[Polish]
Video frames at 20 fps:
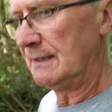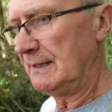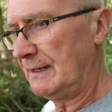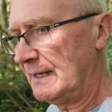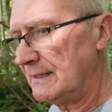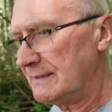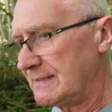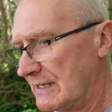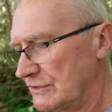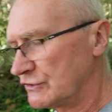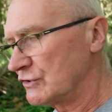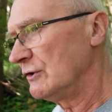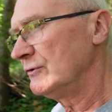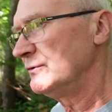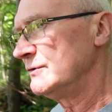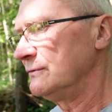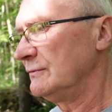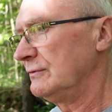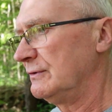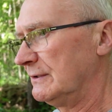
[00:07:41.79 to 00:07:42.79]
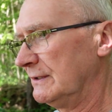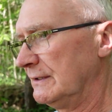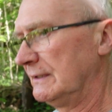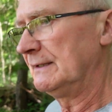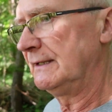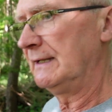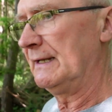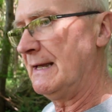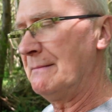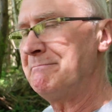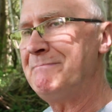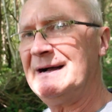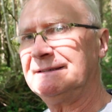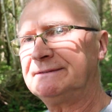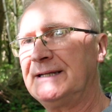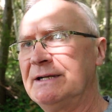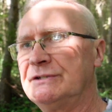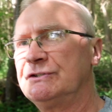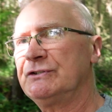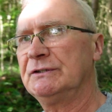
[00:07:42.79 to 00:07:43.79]
i zaczął e,
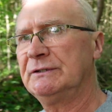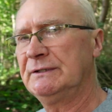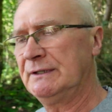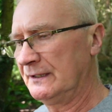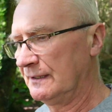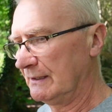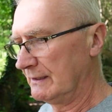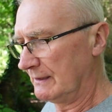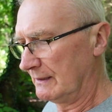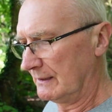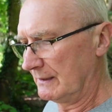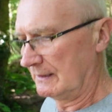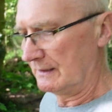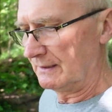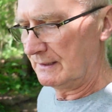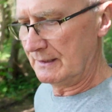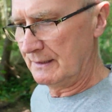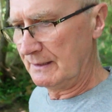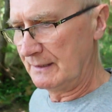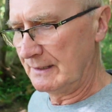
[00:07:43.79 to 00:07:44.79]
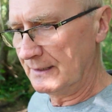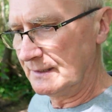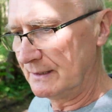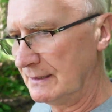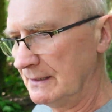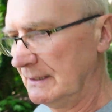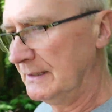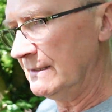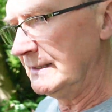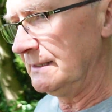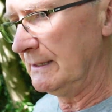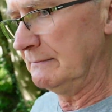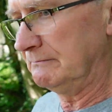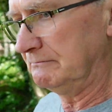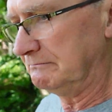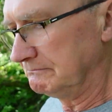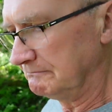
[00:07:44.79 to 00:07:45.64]
badać E,